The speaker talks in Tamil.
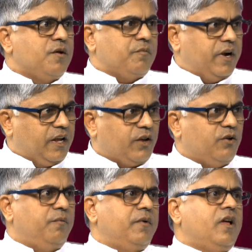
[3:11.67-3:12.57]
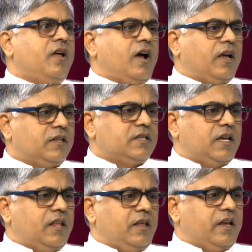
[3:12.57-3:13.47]
படிக்கிறோம் அந்த
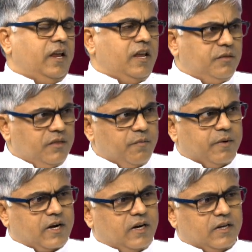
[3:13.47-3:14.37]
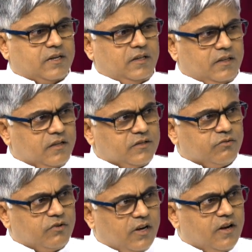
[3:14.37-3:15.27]
செய்தியை இந்த மக்களுக்கு இந்த
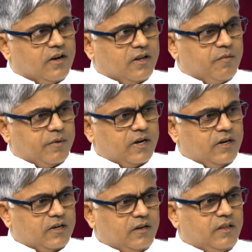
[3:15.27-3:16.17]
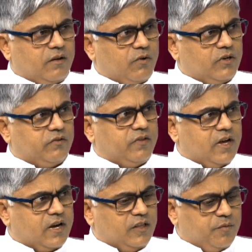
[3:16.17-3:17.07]
சூழ்நிலையில் இருக்கிற மக்களுக்கு இதை
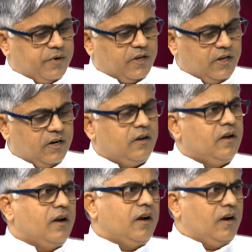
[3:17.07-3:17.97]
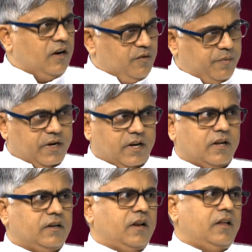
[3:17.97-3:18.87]
உணர்த்துவதாக இந்த பகுதிகள்
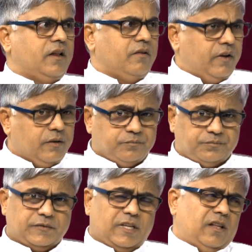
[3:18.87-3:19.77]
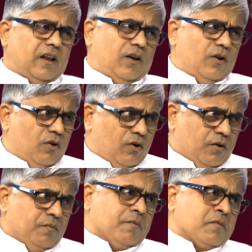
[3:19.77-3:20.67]
எழுதப்பட்டிருக்கின்றன எனவே இதில் எல்லோரும்